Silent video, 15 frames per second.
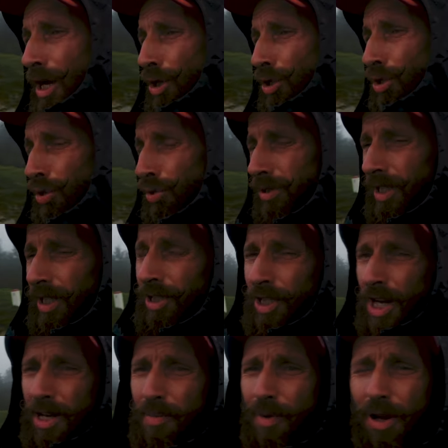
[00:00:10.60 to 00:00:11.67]
szósty
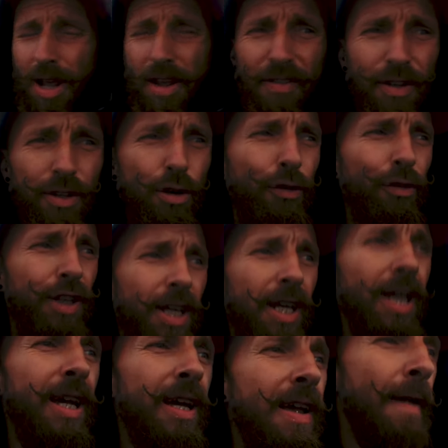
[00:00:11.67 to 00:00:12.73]
dzień mojej
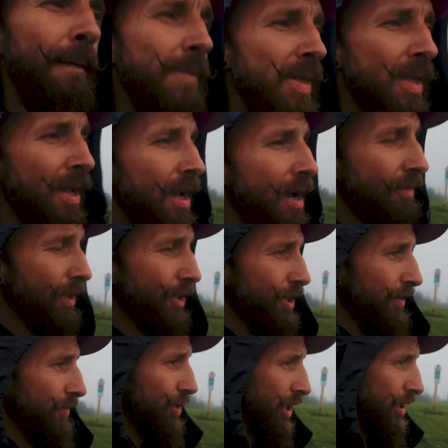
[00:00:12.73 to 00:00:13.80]
wędrówki.
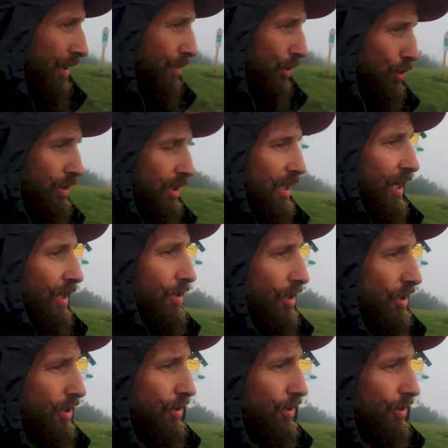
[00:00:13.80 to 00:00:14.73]
Właśnie wyszedłem o 6 rano ze